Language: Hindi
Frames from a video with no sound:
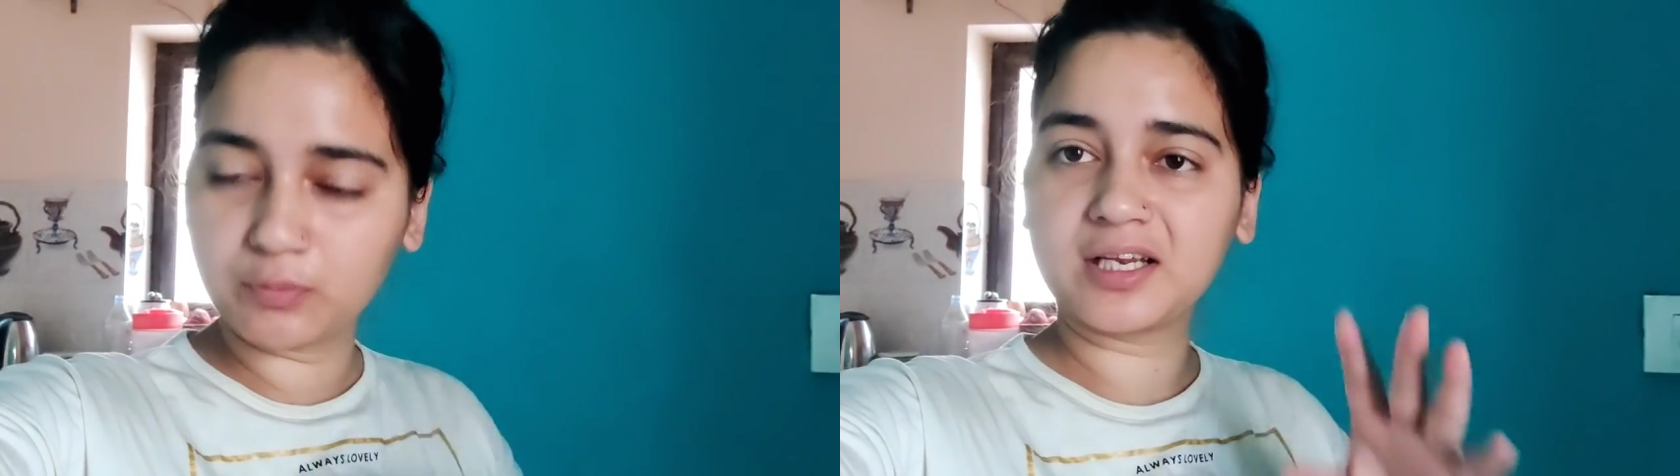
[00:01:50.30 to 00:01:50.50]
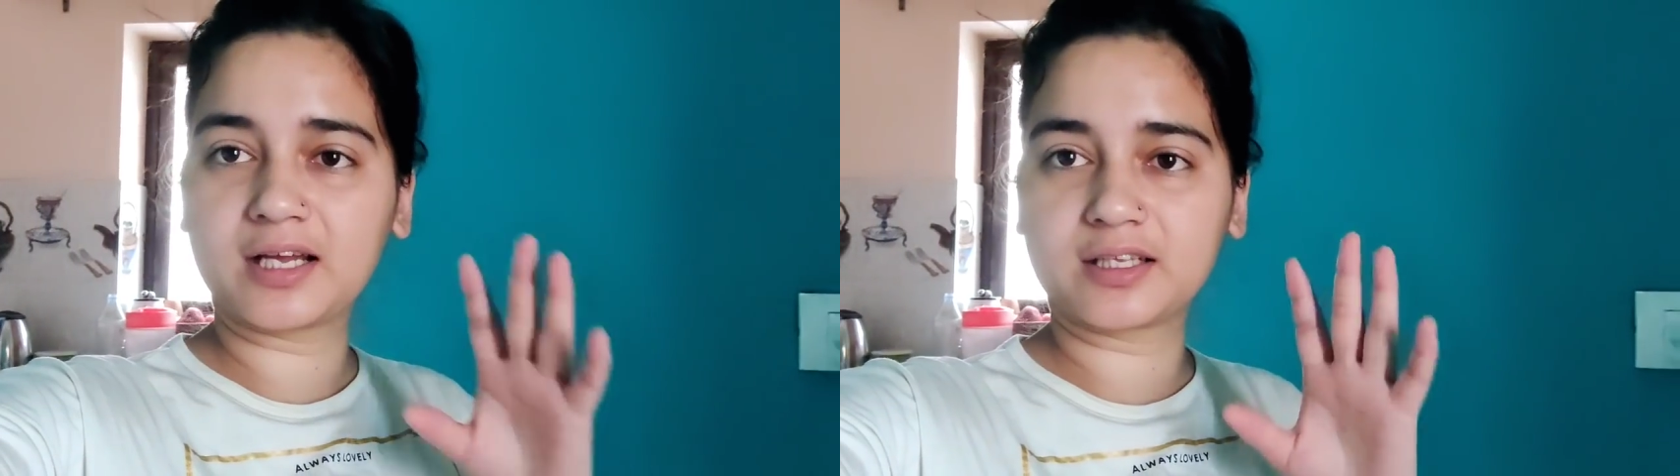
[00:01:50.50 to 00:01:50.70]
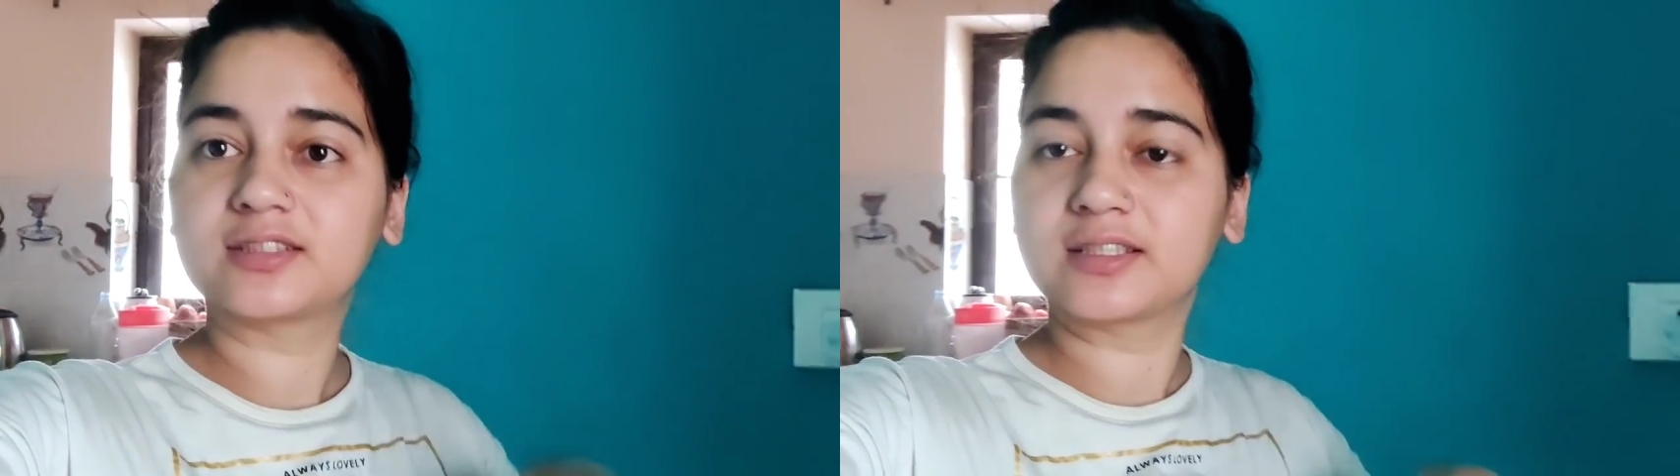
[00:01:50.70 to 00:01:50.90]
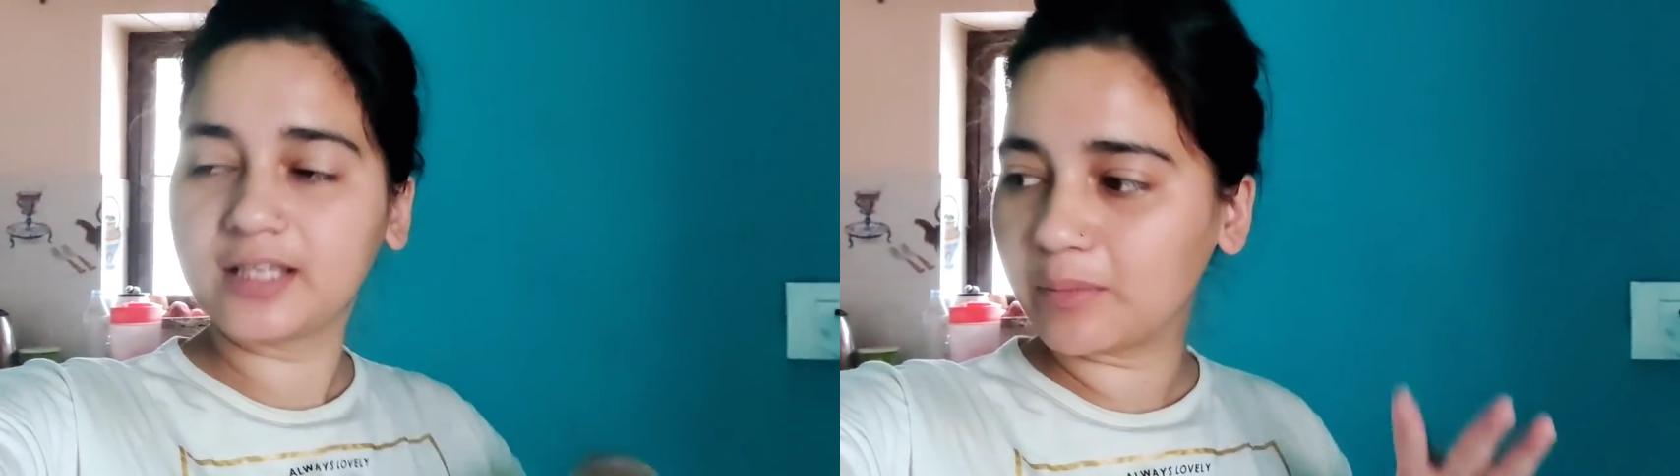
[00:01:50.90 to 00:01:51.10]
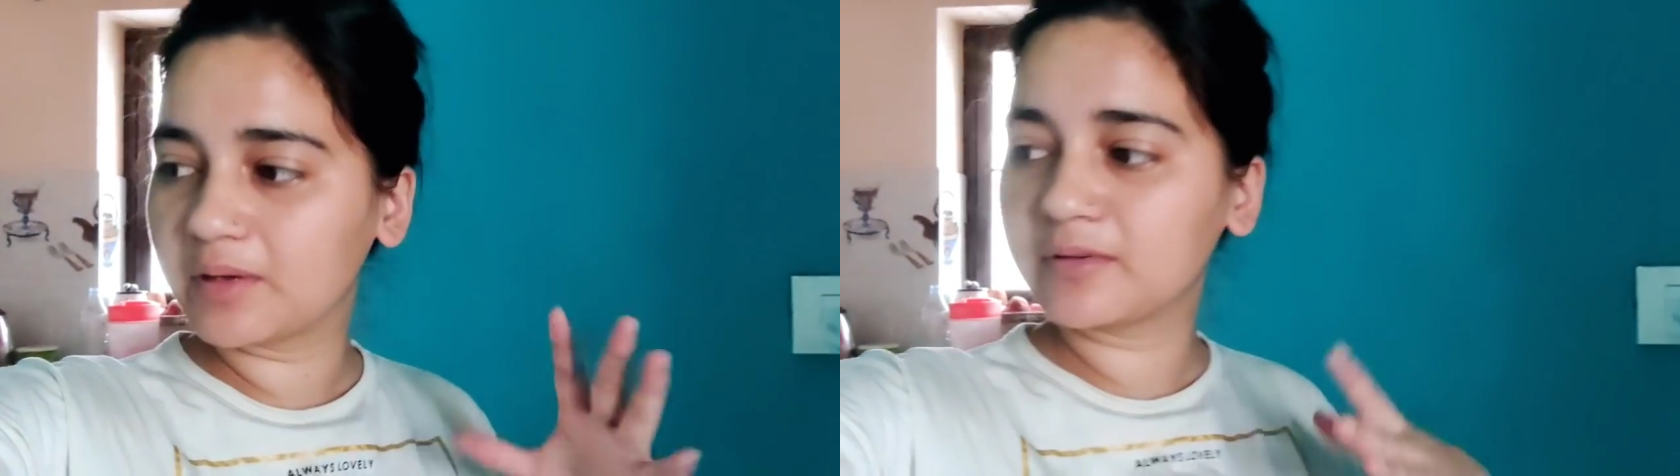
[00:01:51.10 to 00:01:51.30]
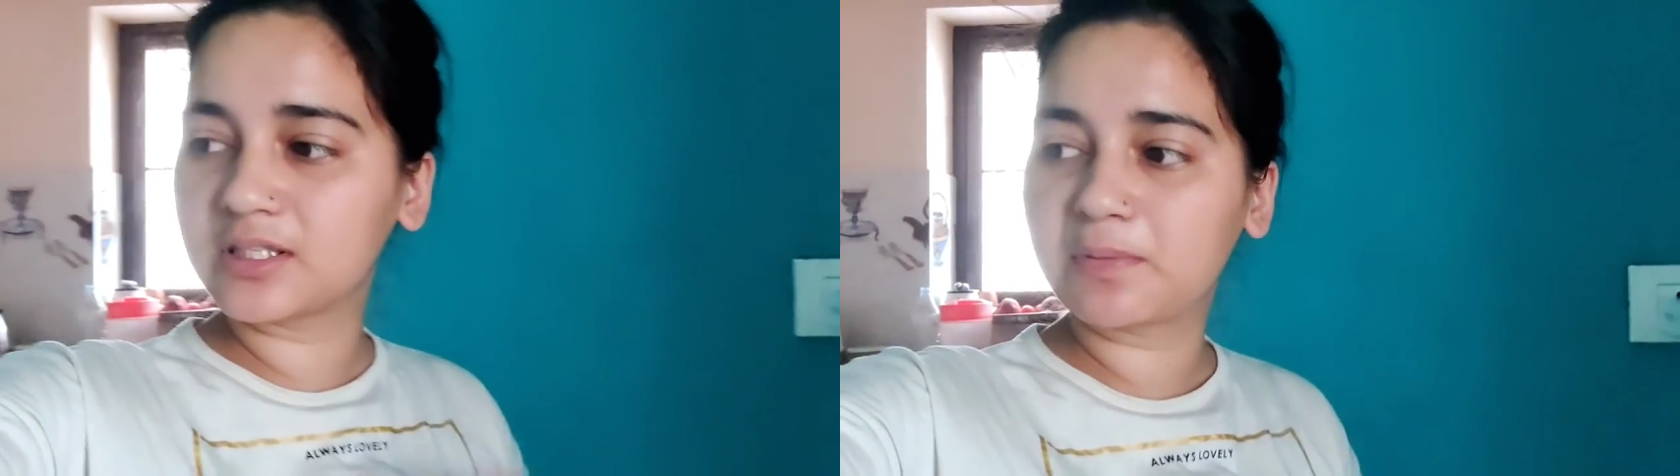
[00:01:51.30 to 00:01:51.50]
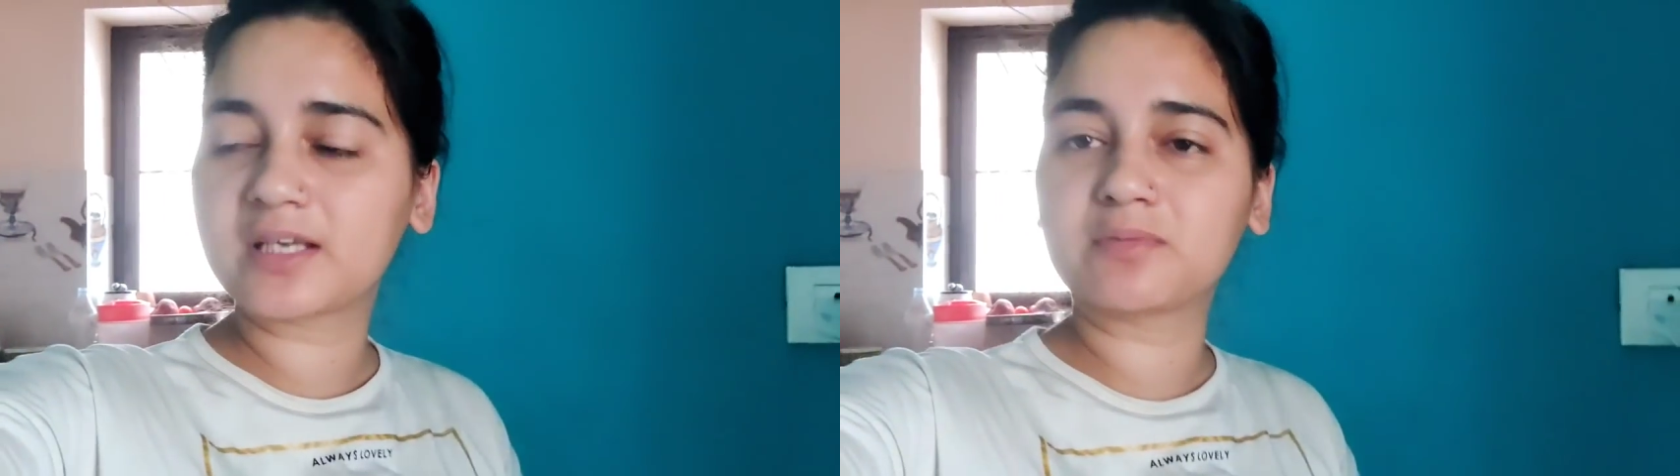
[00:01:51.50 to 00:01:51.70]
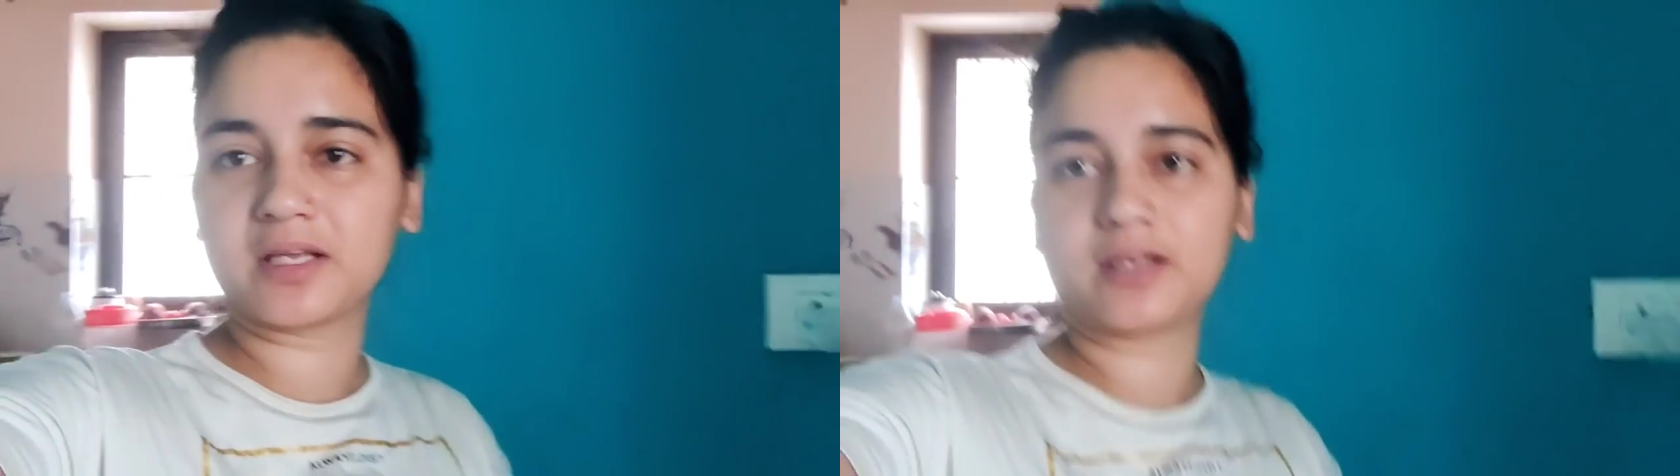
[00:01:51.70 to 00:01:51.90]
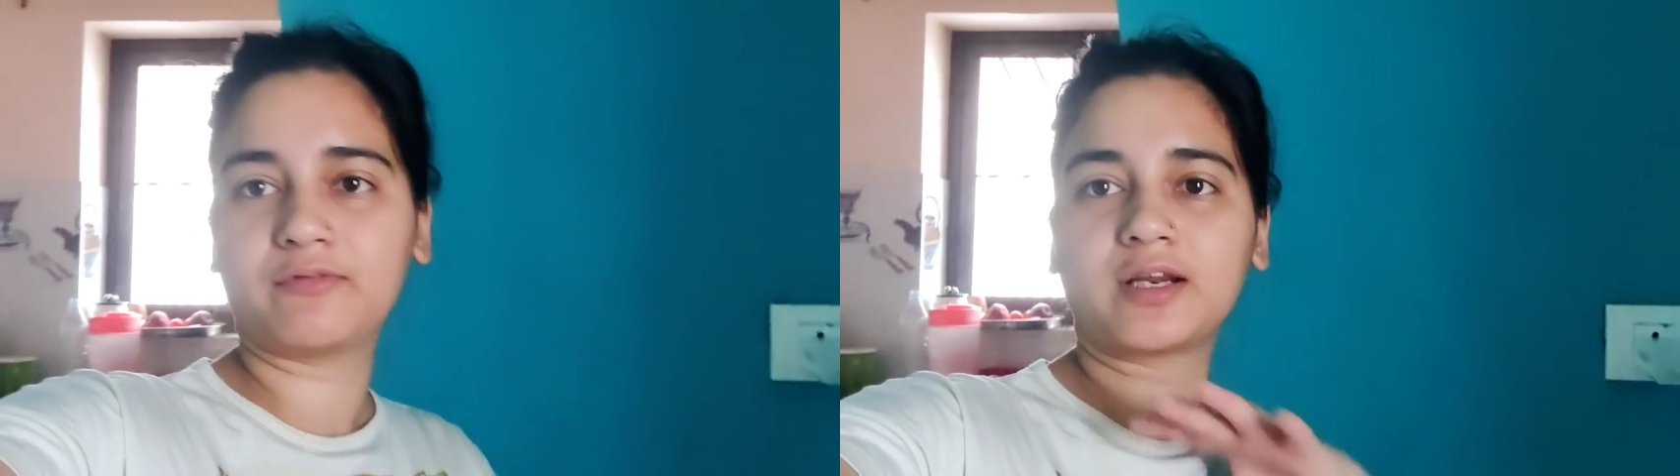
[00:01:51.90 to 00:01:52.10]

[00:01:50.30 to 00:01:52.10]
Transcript: ऊपर ले आ देते जितने अभी स्पेस बनेगी